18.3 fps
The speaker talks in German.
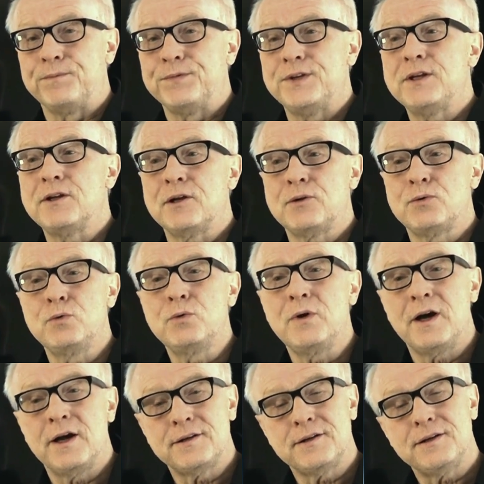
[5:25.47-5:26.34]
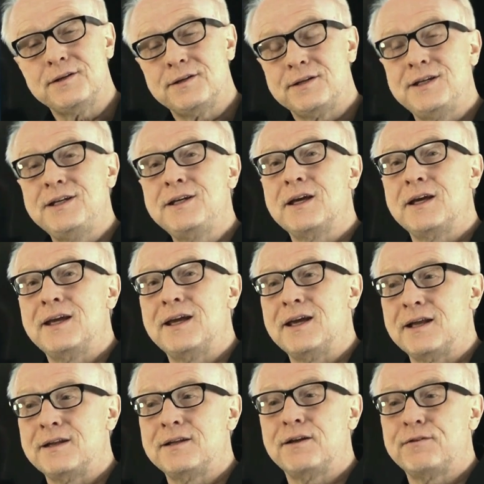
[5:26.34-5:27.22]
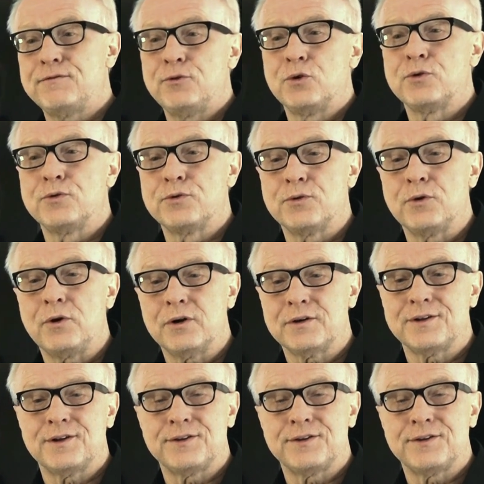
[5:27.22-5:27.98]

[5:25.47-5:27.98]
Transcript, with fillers: Die Natur hat in Tierherden dafür gesorgt,